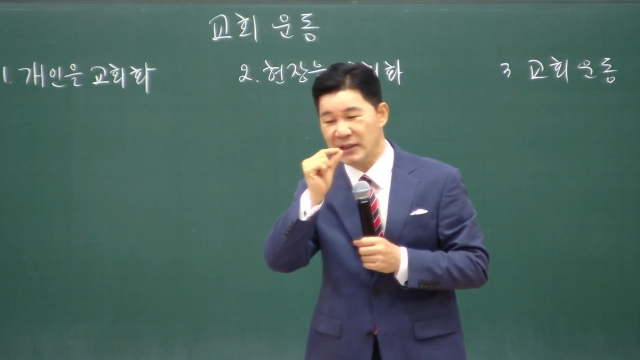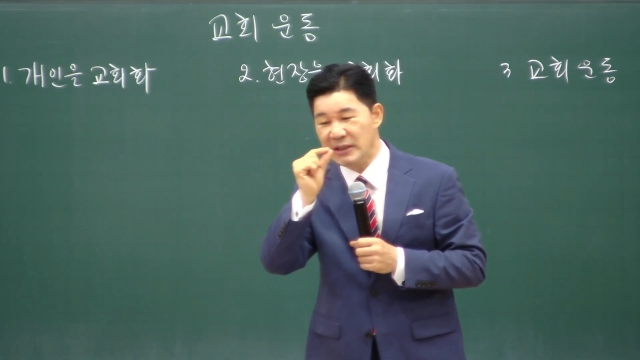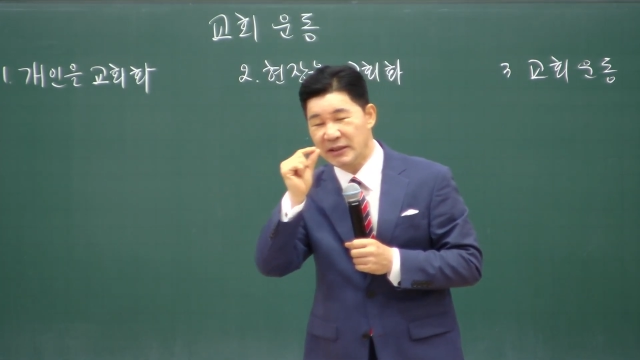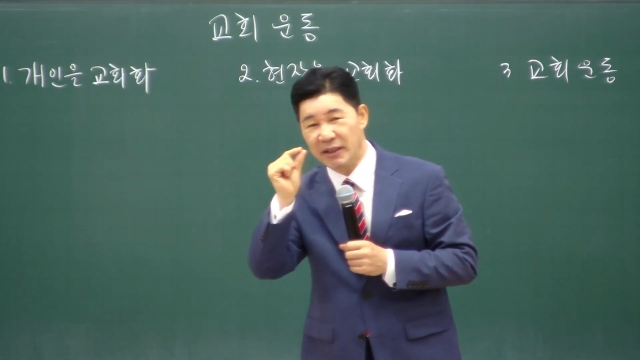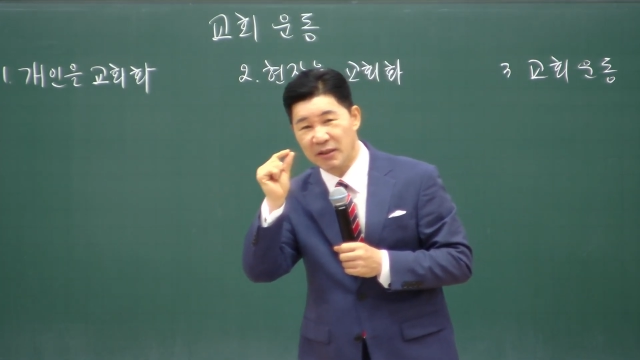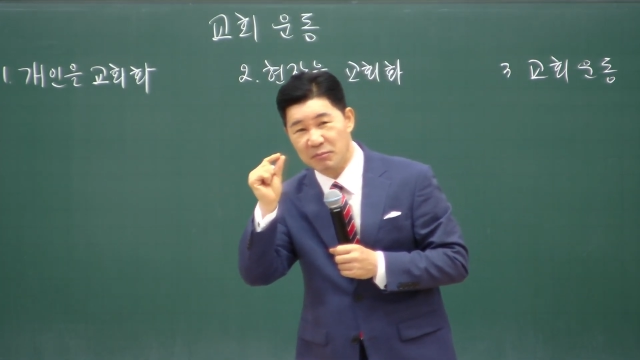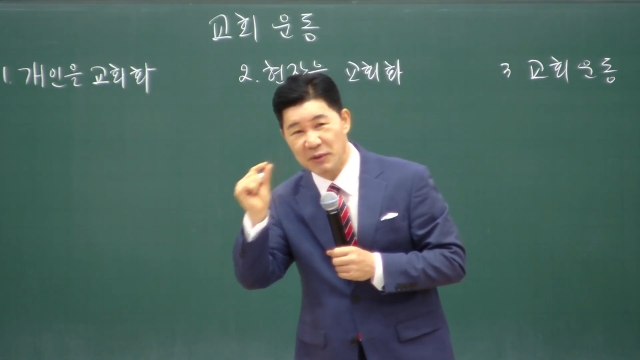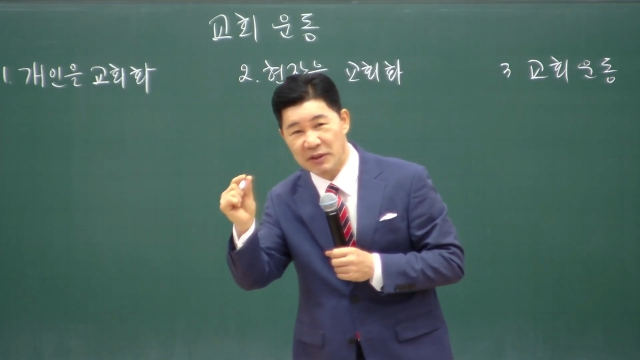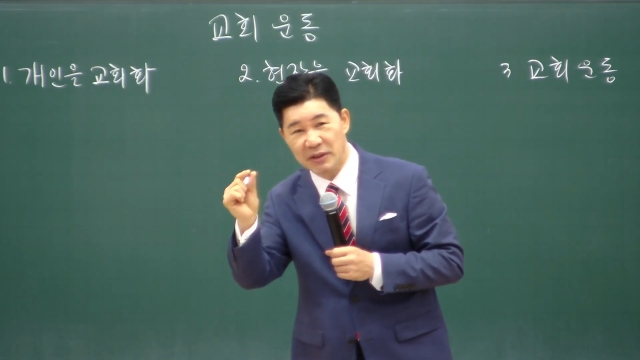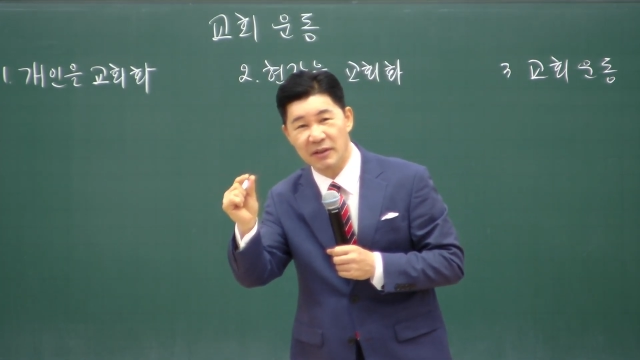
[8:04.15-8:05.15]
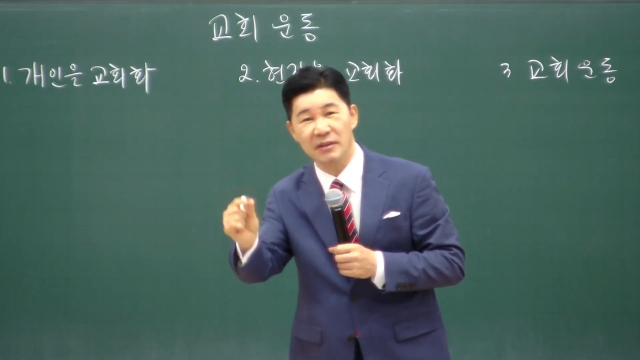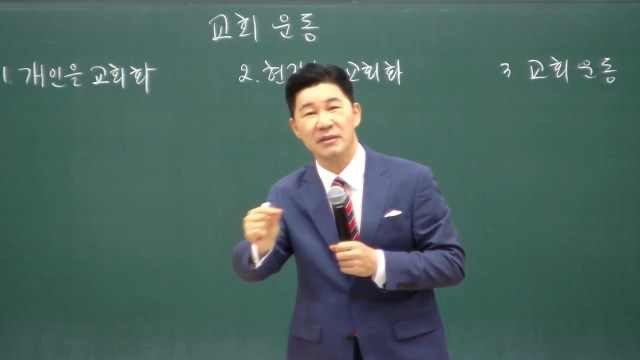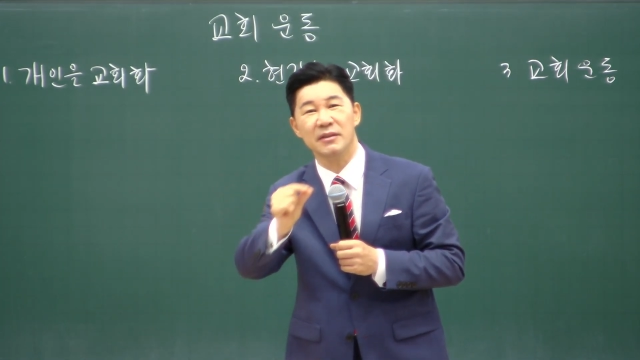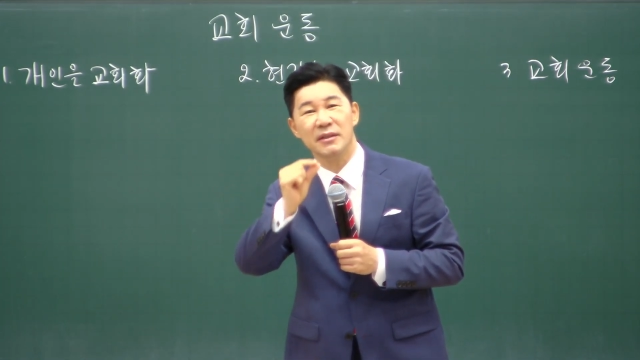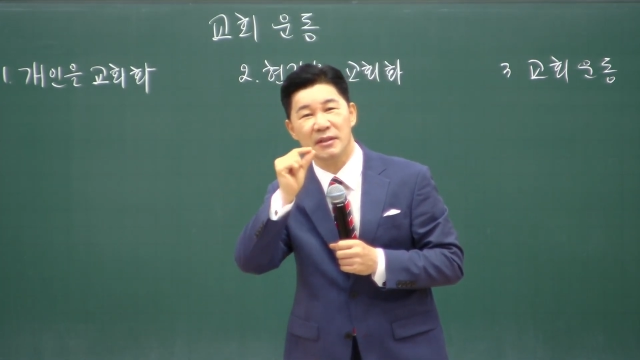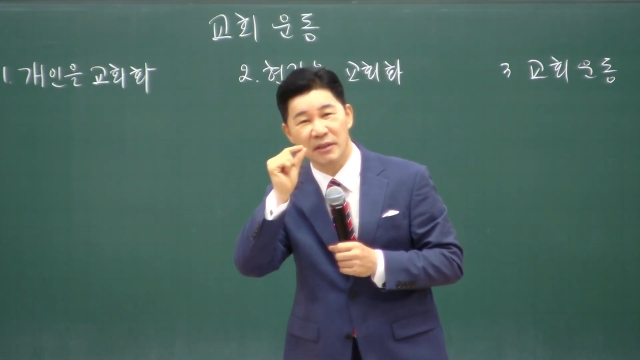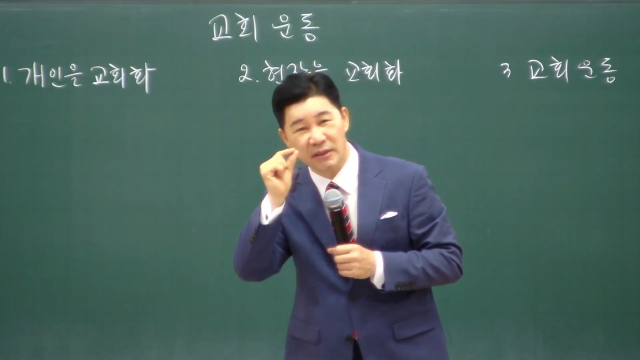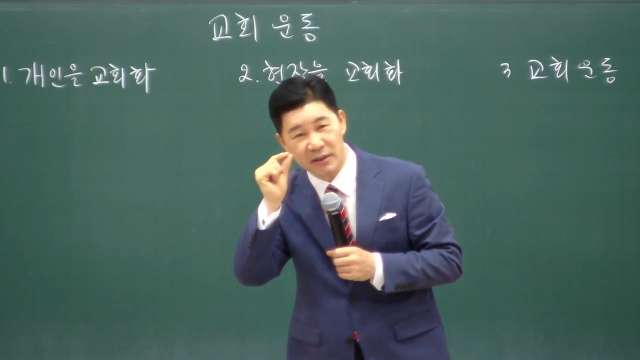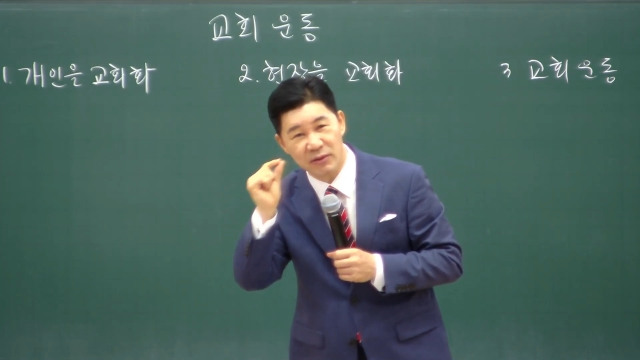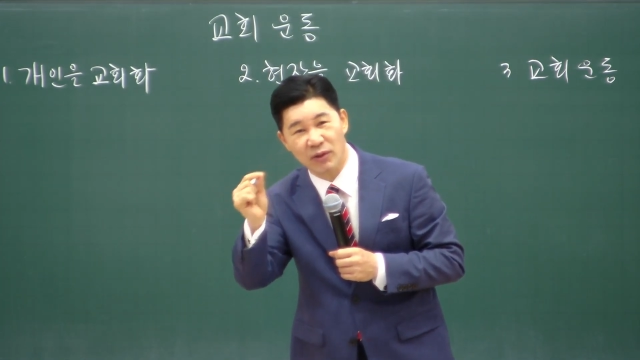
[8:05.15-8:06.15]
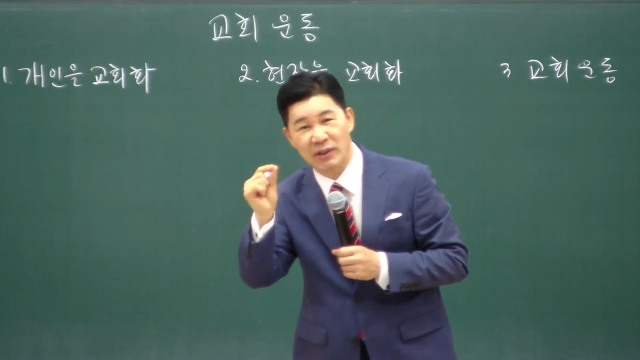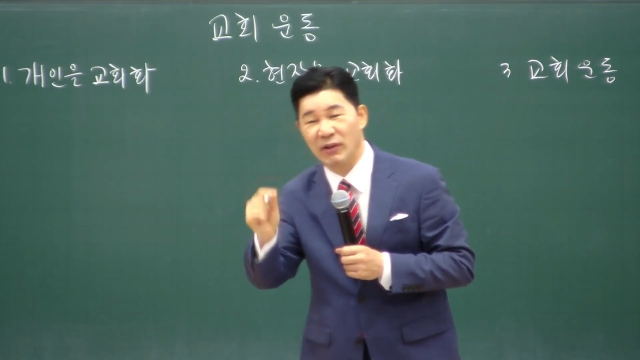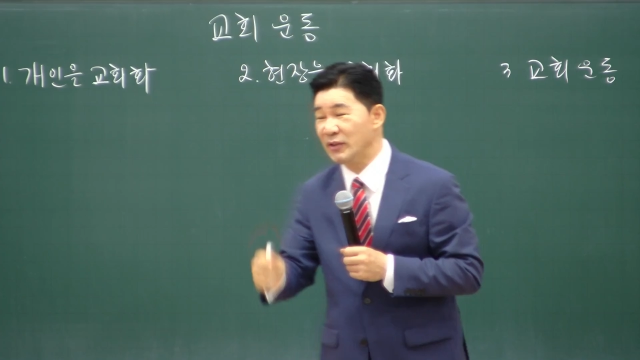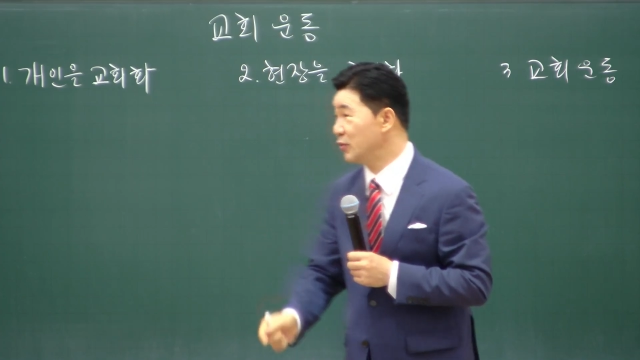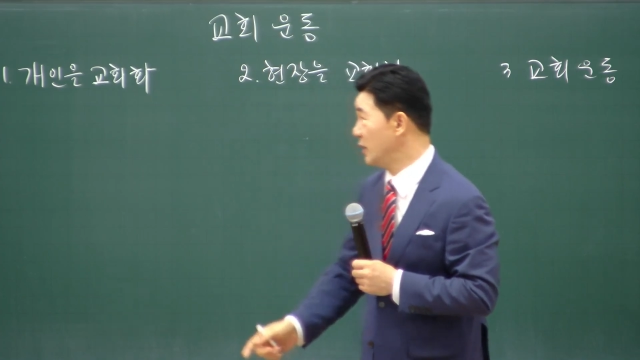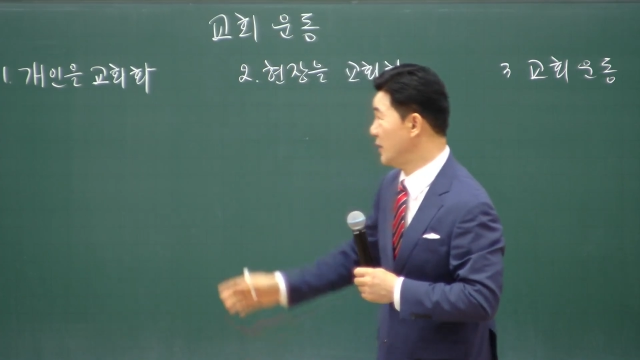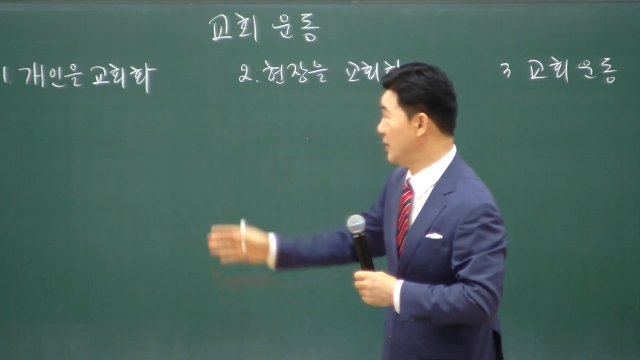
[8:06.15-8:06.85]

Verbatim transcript: 인생 미션, 인생도가 나와줘요.